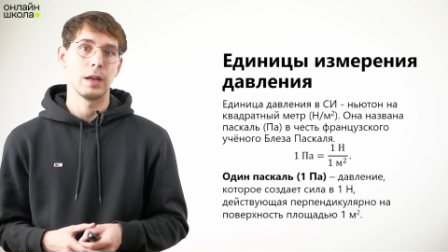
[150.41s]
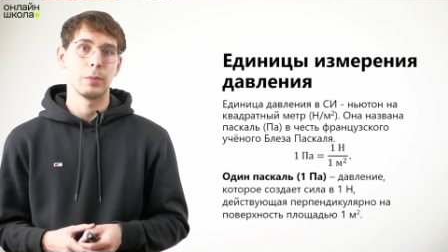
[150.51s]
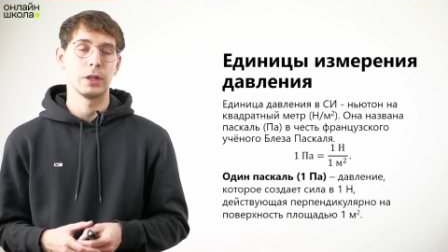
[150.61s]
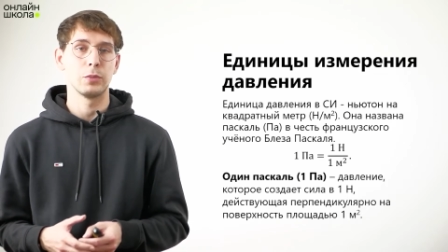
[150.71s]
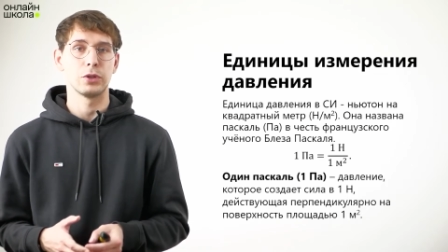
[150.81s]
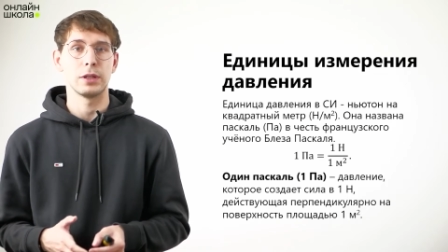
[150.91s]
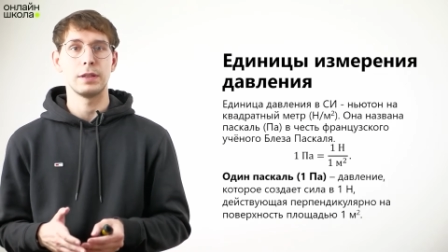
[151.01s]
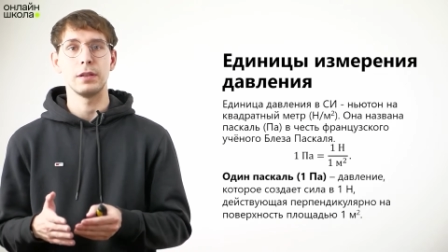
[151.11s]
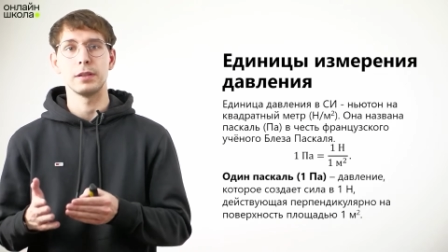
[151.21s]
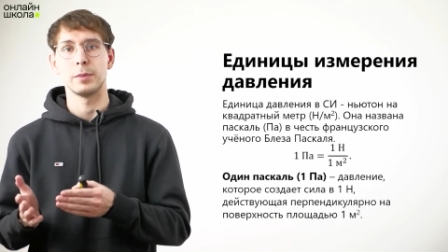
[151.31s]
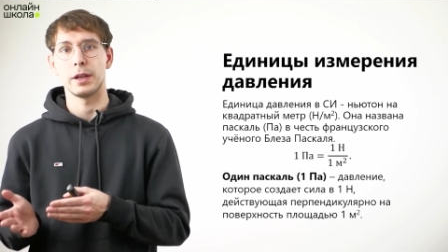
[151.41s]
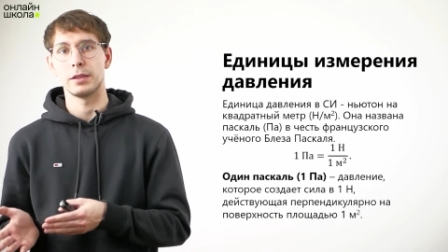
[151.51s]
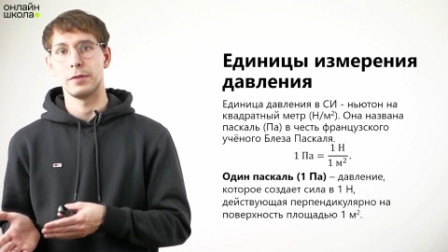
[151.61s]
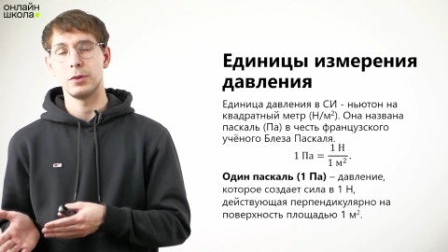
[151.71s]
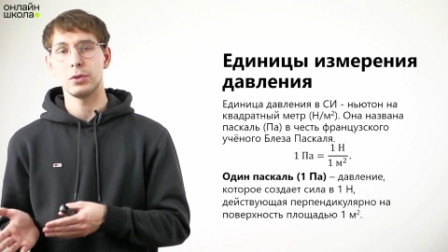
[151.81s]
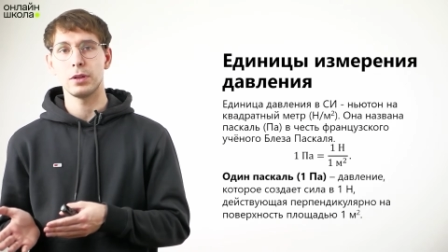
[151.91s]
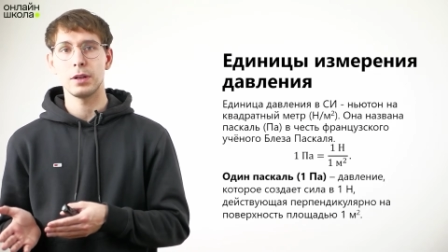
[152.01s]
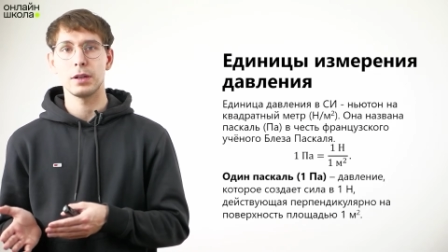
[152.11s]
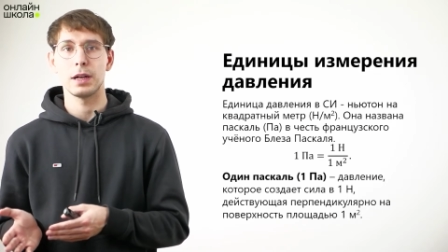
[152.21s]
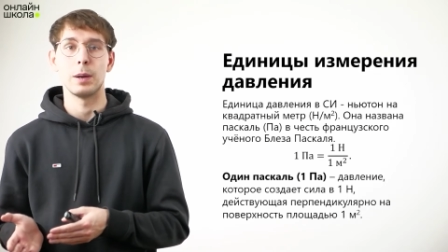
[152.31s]
потому что сила измеряется в
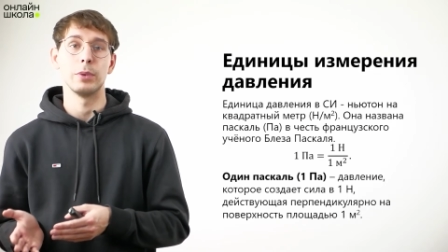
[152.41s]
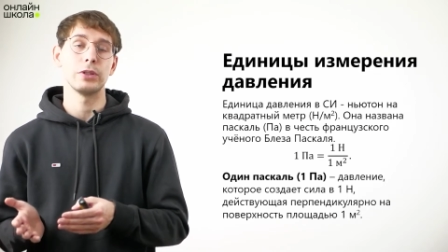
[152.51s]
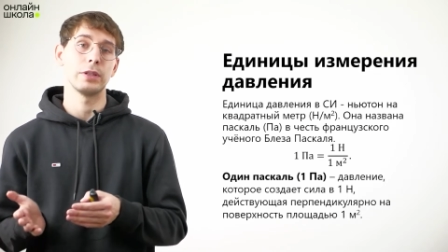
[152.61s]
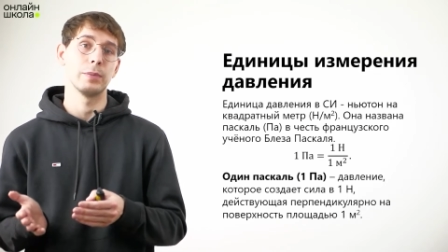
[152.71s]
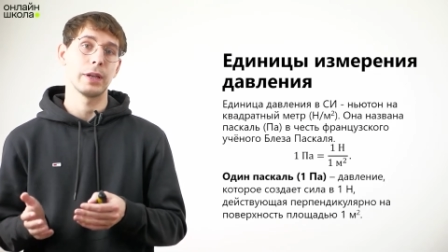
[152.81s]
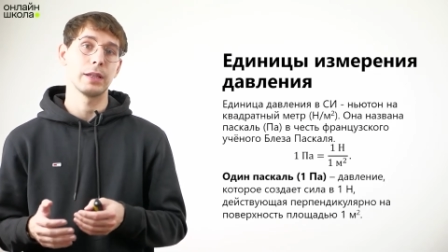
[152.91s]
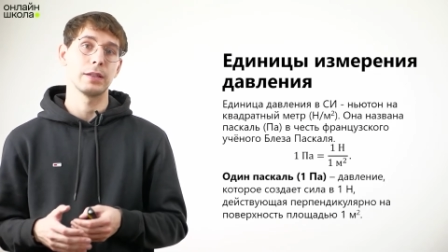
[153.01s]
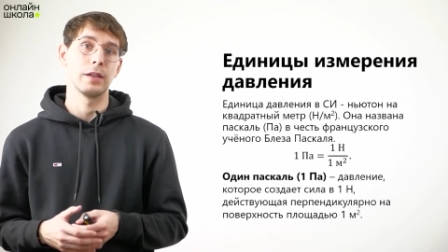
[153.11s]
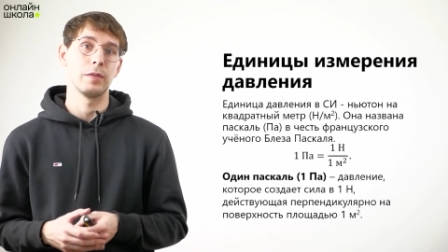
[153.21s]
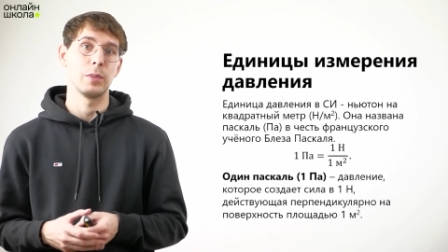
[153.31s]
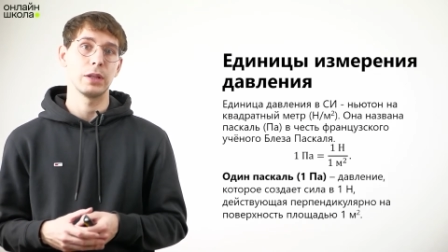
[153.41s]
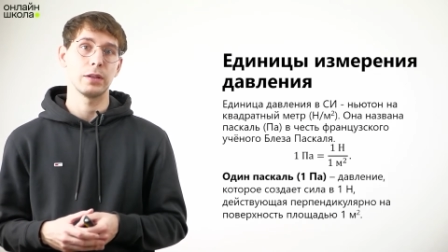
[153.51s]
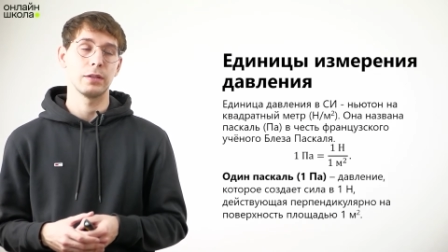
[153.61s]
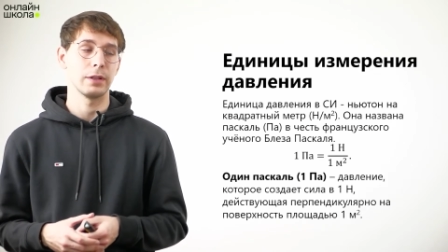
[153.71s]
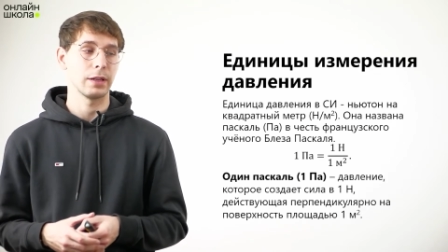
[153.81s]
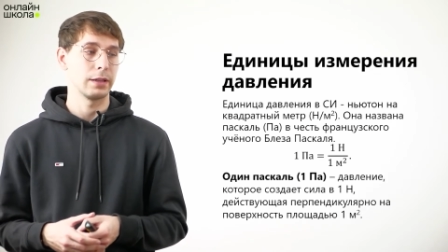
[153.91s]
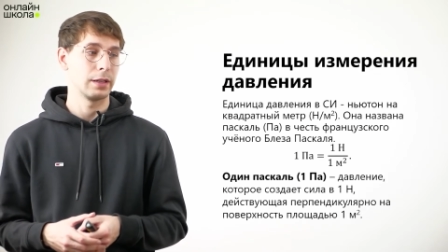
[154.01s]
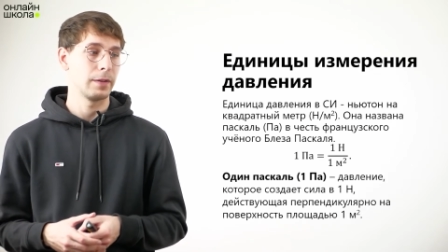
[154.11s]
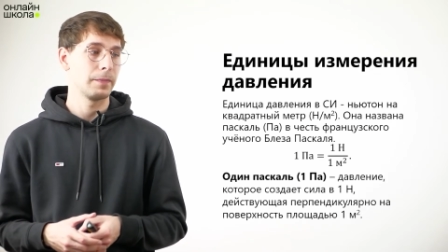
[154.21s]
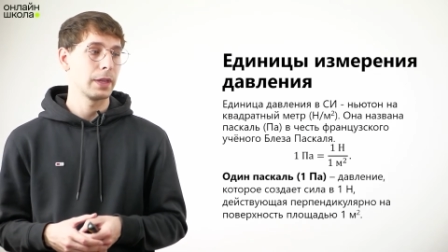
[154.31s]
ньютонах, а площадь измеряется в метрах квадратных.